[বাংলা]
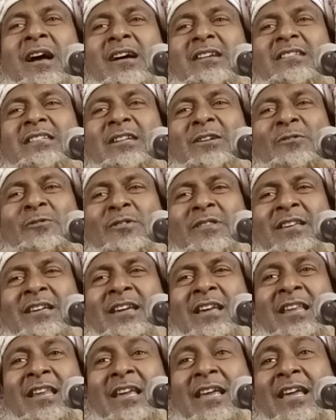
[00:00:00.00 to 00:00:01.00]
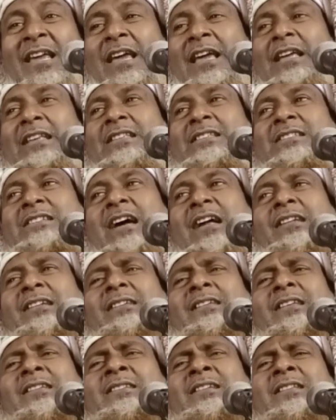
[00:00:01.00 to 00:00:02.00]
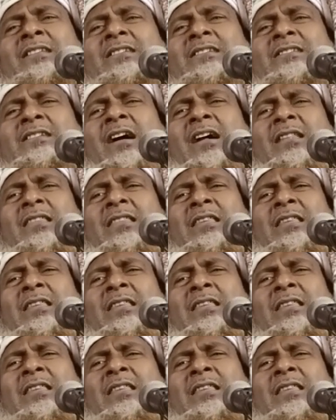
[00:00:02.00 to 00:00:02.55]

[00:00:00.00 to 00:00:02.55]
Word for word: নবীর আশিক হতে গেলে চারটে জিনিস